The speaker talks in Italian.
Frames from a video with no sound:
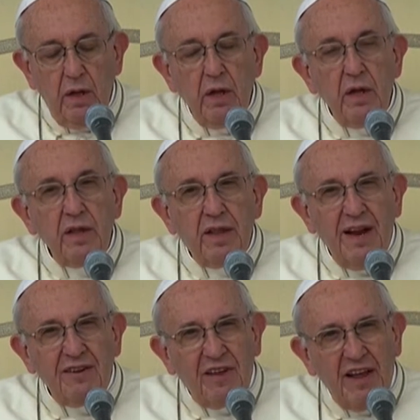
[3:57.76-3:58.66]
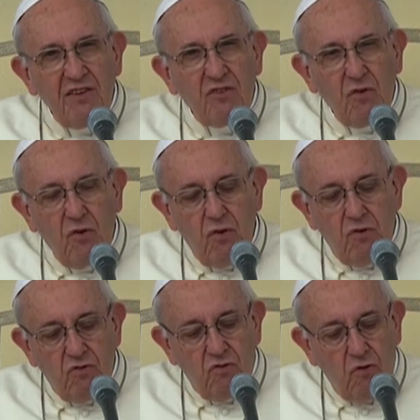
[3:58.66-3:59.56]
In tal senso
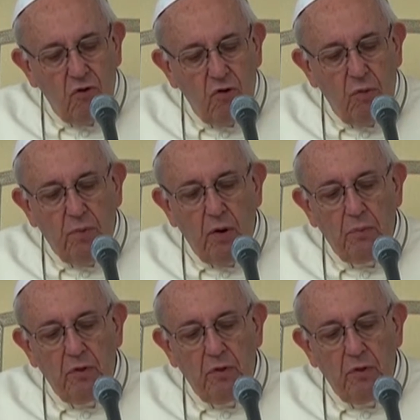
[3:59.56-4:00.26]
sono proprio i